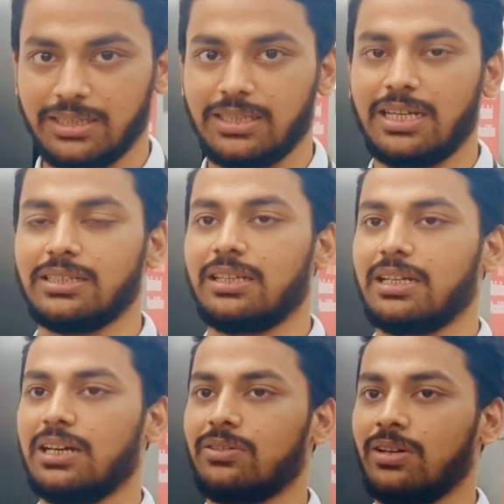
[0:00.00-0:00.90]
ঠিক আছে না
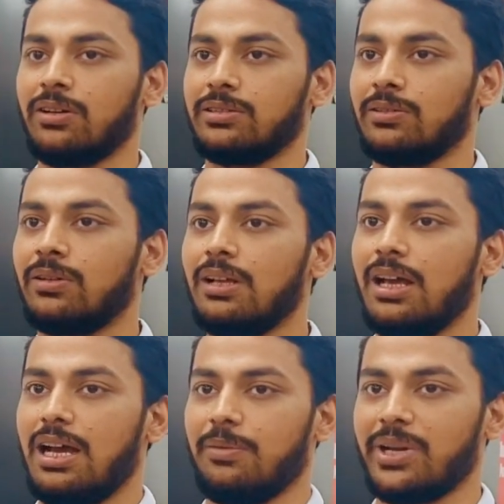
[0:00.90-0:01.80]
জানার কারণে হয়তো
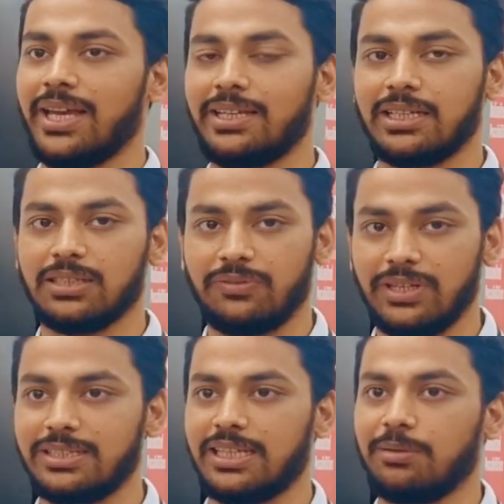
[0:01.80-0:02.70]
আমরা হিটাচি
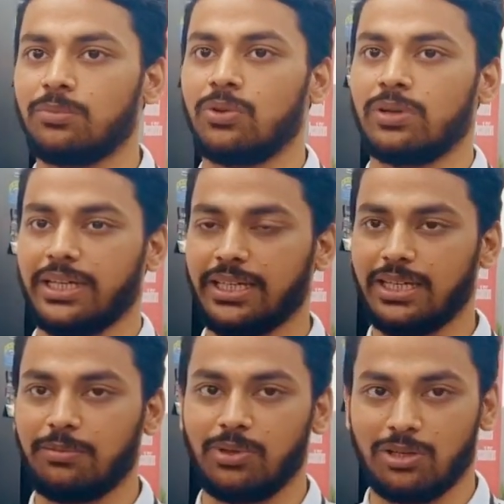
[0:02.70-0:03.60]
ফ্রিজ কিনবো নাকি
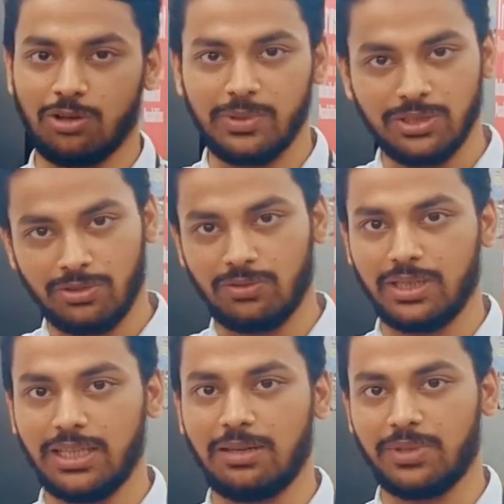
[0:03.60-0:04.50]
কিনবো না ওই বিষয়গুলো
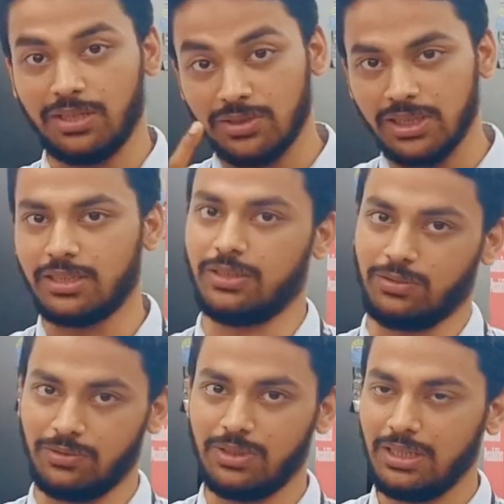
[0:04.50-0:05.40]
নিয়ে আমরা একটু চিন্তিত
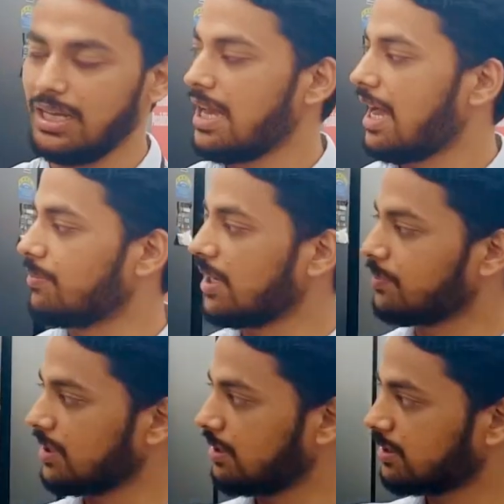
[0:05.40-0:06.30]
আমি
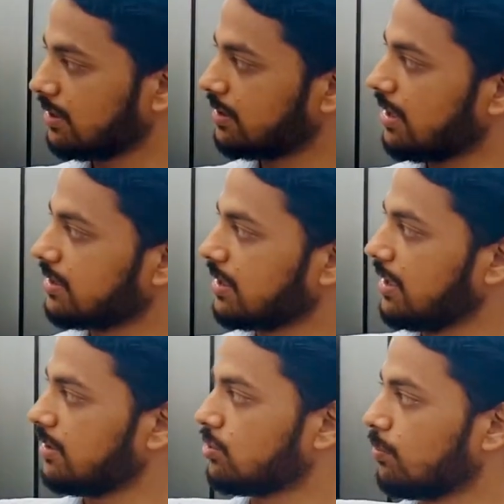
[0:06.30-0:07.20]
আপনাদের সাথে আজকে
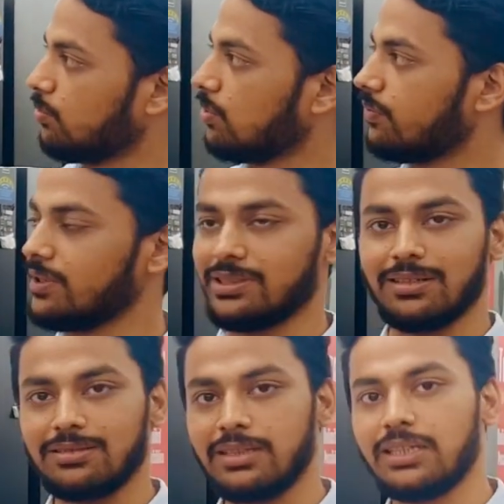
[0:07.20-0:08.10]
এই সবগুলো
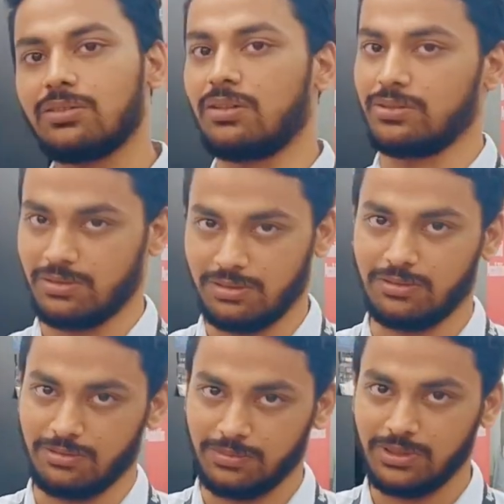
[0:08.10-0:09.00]
ফিচার্স নিয়ে একটু আলোচনা
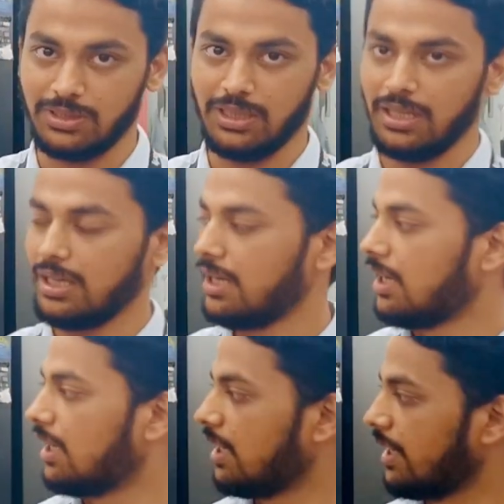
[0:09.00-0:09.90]
করব
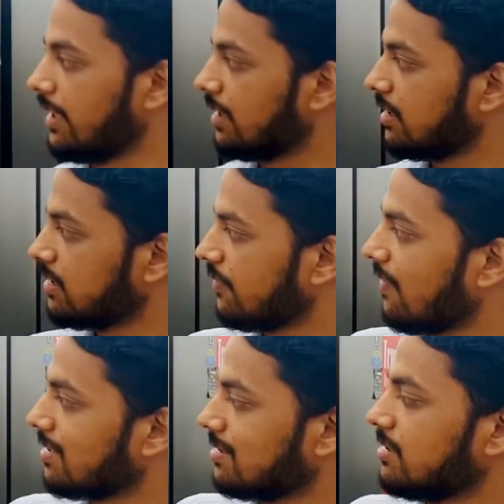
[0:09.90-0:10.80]
এটাতে যে
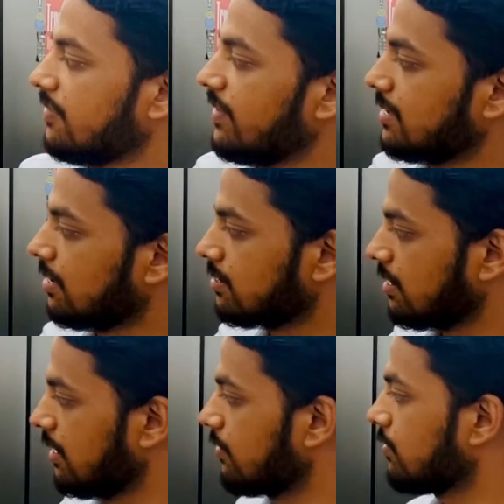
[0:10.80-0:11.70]
ফার্স্টে যে
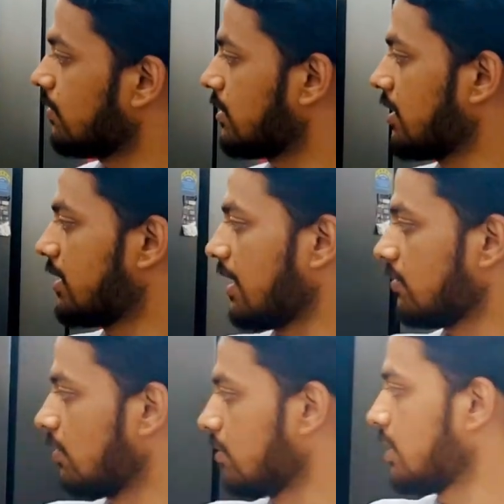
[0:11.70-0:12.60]
ফিচার্সটা ইউজ করছে যে
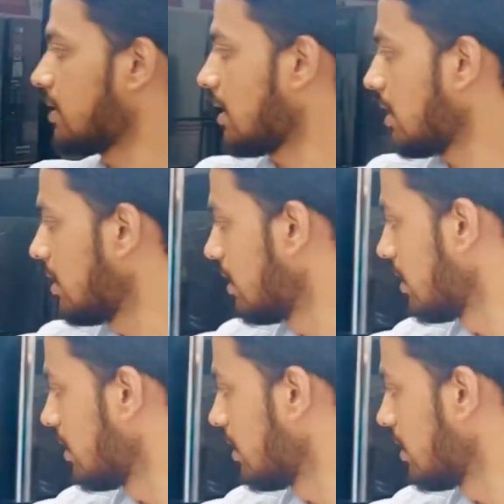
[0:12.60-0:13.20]
টেকনোলজিটা